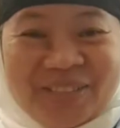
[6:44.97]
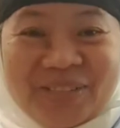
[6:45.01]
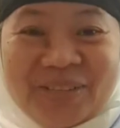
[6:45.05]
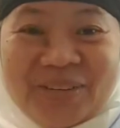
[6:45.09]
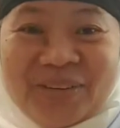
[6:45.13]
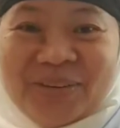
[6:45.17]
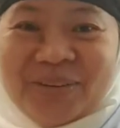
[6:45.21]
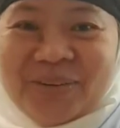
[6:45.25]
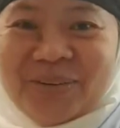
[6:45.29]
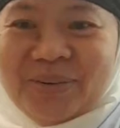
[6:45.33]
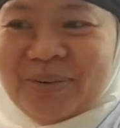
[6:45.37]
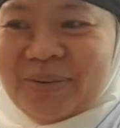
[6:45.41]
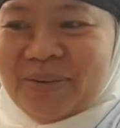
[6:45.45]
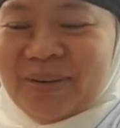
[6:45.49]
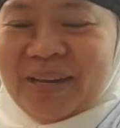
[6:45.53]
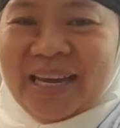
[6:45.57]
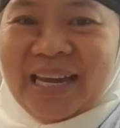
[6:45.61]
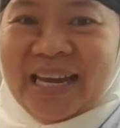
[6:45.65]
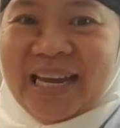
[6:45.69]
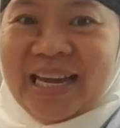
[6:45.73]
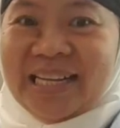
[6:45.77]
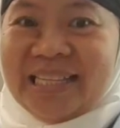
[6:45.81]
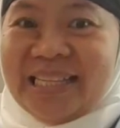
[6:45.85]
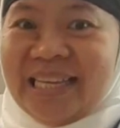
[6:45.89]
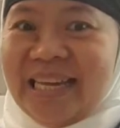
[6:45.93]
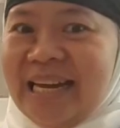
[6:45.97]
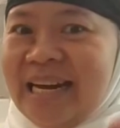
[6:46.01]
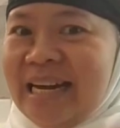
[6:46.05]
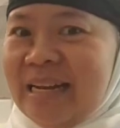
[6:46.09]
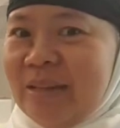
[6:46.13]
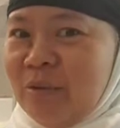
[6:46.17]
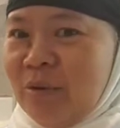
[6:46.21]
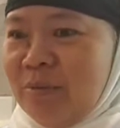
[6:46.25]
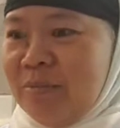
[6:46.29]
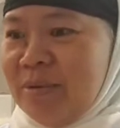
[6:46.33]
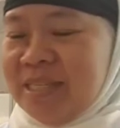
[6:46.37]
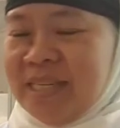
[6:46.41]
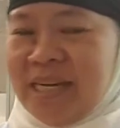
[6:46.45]
Oo, oh, ingat-ingat.
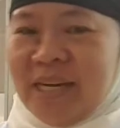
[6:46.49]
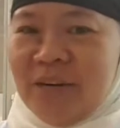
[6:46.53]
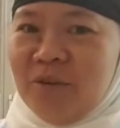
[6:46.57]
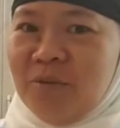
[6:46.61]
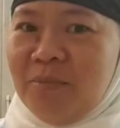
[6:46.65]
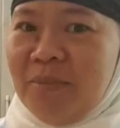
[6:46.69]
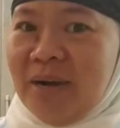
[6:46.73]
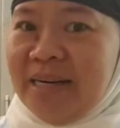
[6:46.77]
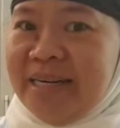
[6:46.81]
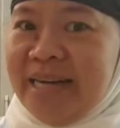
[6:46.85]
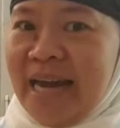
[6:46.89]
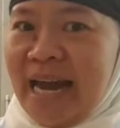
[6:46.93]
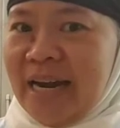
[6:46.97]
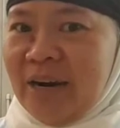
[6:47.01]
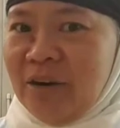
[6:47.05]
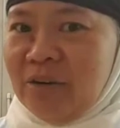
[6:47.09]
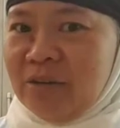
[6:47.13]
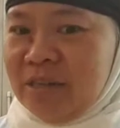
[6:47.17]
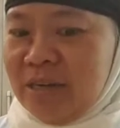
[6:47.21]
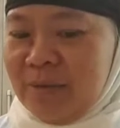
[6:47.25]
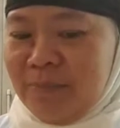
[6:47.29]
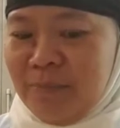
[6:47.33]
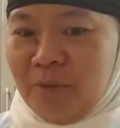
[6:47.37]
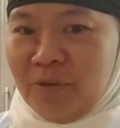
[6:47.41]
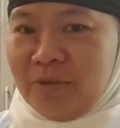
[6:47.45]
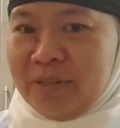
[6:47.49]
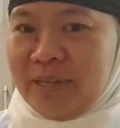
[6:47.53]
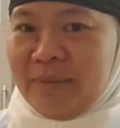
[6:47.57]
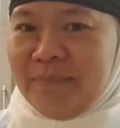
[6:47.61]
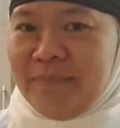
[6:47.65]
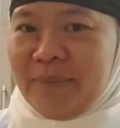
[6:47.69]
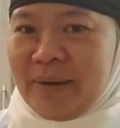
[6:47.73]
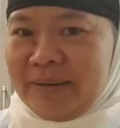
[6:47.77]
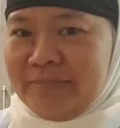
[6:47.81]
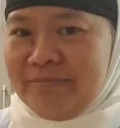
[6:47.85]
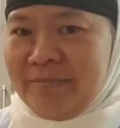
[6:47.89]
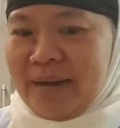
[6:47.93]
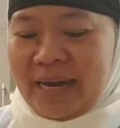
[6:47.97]
Huwag masyadong magdaro sa putik
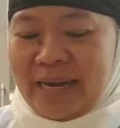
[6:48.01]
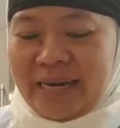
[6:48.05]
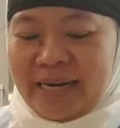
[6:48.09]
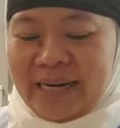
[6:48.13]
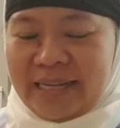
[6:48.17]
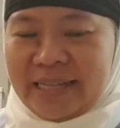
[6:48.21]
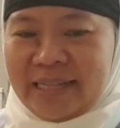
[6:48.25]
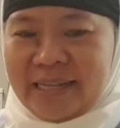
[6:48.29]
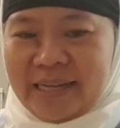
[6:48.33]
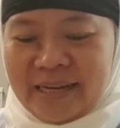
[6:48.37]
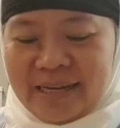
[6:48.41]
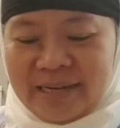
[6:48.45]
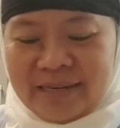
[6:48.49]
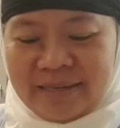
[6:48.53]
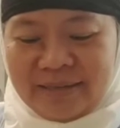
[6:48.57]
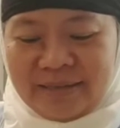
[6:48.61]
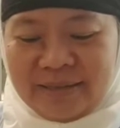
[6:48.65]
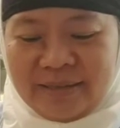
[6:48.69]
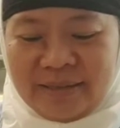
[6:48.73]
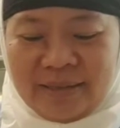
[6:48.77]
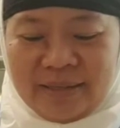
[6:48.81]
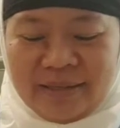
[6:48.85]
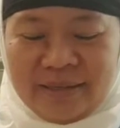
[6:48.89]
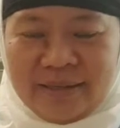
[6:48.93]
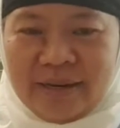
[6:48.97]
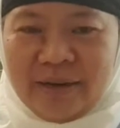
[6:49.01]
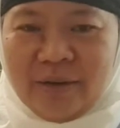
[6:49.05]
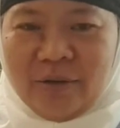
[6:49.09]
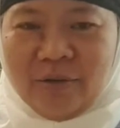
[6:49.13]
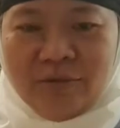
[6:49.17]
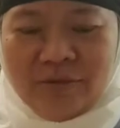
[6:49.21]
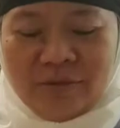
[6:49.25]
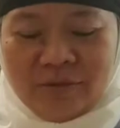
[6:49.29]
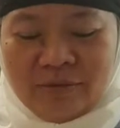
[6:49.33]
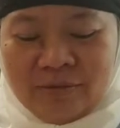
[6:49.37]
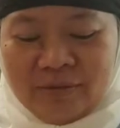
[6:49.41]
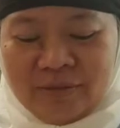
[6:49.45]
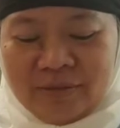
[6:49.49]
pag mainit, ha?
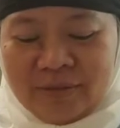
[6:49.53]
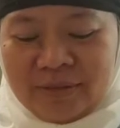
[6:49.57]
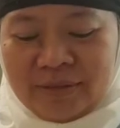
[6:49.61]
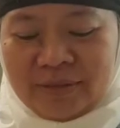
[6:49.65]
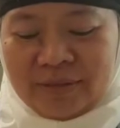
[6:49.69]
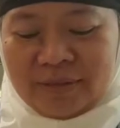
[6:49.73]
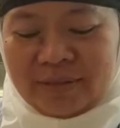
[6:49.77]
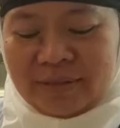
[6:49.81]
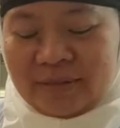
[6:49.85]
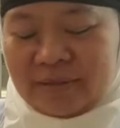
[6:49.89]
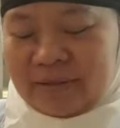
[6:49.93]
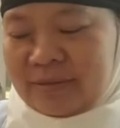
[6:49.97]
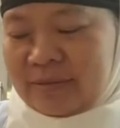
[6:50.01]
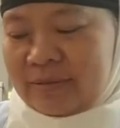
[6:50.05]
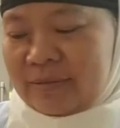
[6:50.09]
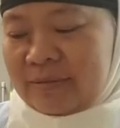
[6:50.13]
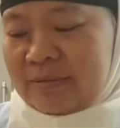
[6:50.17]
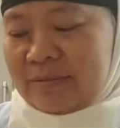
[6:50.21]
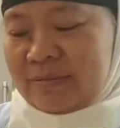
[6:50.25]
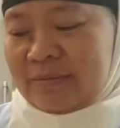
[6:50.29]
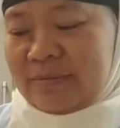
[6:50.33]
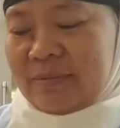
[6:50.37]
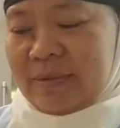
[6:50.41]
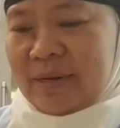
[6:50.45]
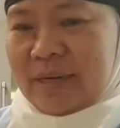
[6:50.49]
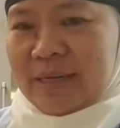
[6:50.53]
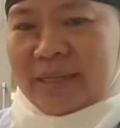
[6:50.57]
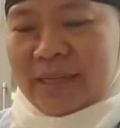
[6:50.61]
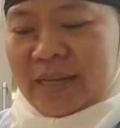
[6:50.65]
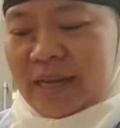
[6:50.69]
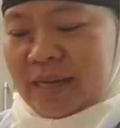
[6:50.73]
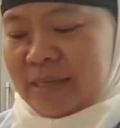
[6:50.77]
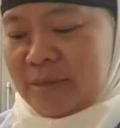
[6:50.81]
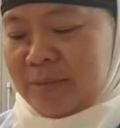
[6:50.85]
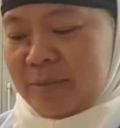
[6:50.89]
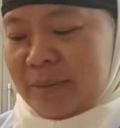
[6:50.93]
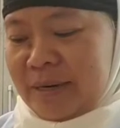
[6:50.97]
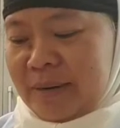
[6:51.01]
Naku.
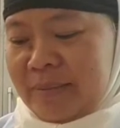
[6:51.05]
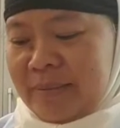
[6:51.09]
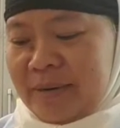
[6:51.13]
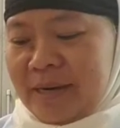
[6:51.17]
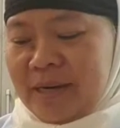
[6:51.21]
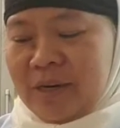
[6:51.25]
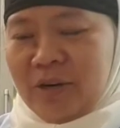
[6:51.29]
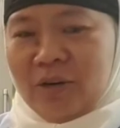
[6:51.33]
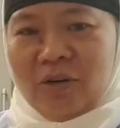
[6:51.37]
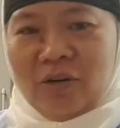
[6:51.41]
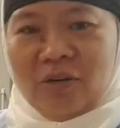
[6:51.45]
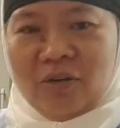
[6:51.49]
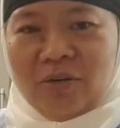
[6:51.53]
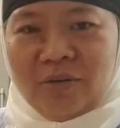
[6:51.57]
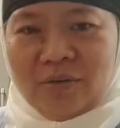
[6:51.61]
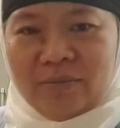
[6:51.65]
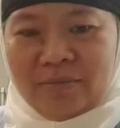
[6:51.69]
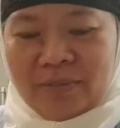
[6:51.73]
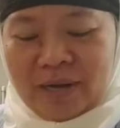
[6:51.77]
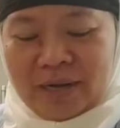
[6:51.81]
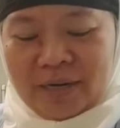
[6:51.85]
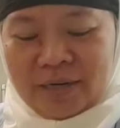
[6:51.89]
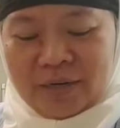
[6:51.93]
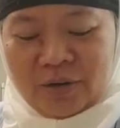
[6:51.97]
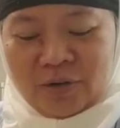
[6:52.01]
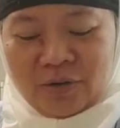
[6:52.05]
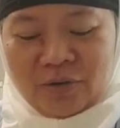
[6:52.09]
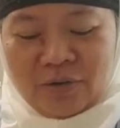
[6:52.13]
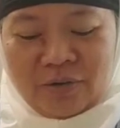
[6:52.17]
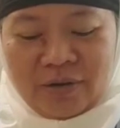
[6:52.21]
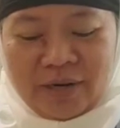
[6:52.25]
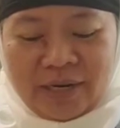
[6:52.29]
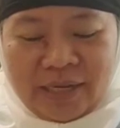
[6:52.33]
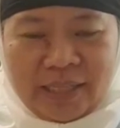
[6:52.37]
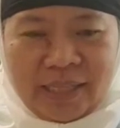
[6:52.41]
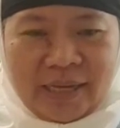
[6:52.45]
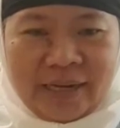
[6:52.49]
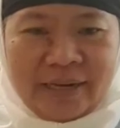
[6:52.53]
Mataas pa naman ang dugo, ang dugo
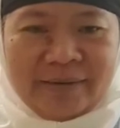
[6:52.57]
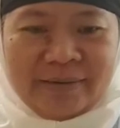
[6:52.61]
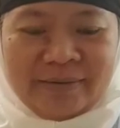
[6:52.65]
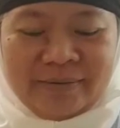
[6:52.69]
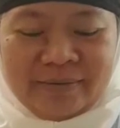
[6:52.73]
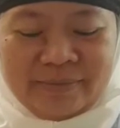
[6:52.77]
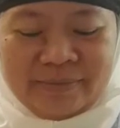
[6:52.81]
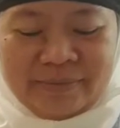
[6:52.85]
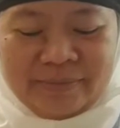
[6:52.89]
natin.